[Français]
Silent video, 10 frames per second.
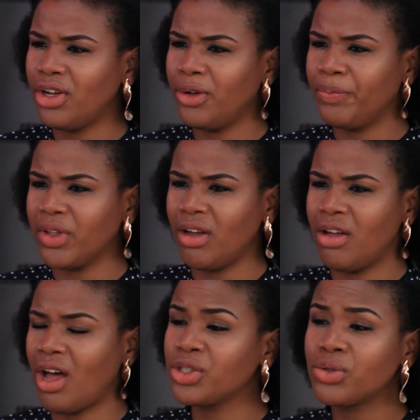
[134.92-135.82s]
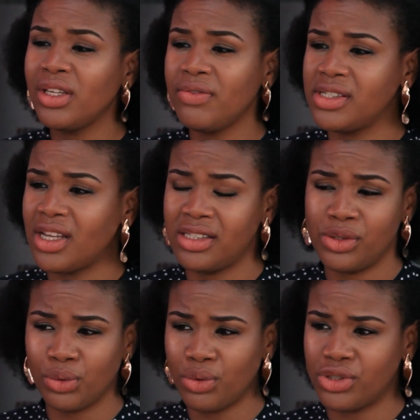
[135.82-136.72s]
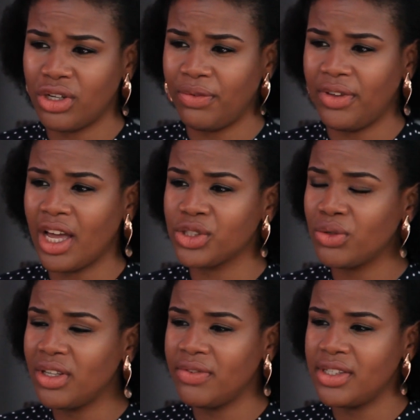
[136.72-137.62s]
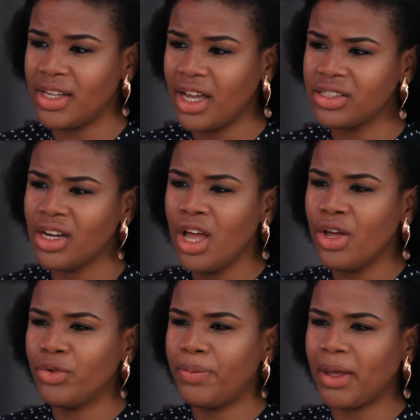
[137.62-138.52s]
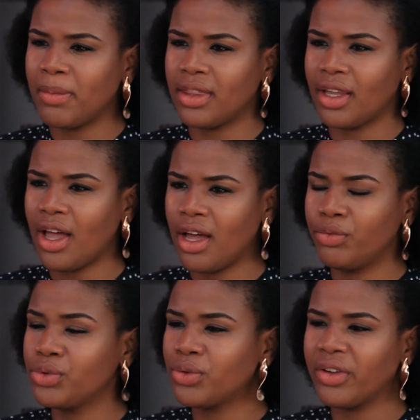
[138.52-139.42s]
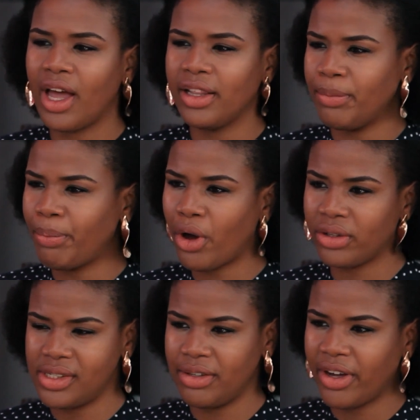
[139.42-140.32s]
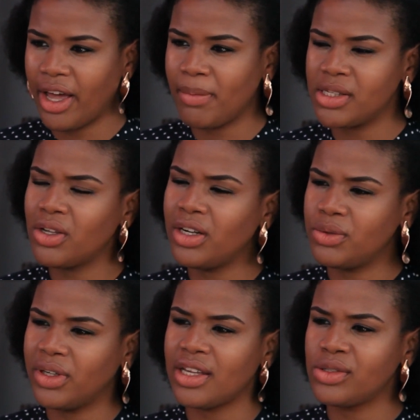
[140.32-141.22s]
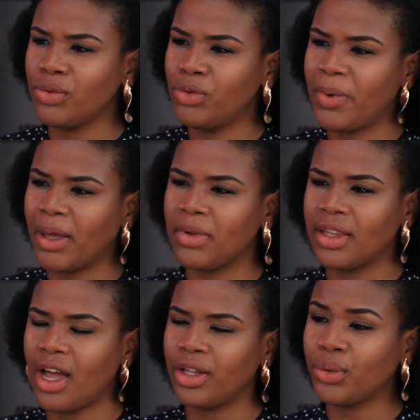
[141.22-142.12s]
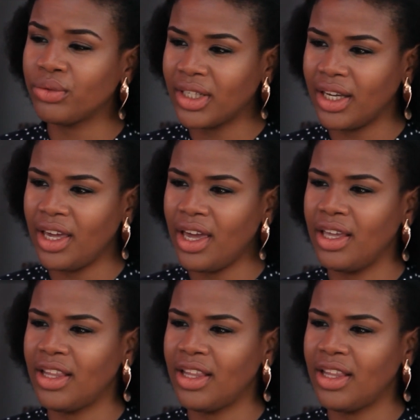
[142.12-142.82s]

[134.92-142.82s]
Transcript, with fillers: euh, un joli visage, et surtout aux jeunes filles, un joli visage vous, permettra, vous ouvrira des portes, c'est vrai, mais seule l'éducation vous permettra d'entrer et